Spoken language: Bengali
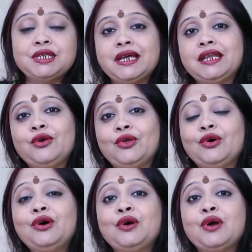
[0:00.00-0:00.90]
সেটি
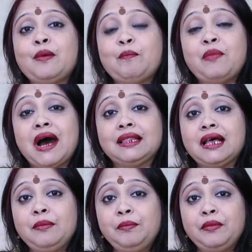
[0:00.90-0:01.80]
হলো
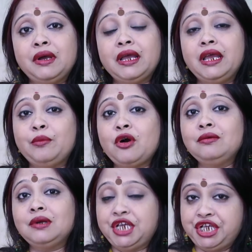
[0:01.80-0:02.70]
বাদাম এবং
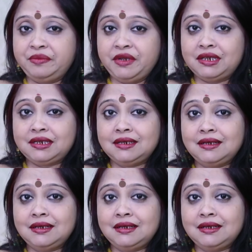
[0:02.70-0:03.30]
কিশমিশ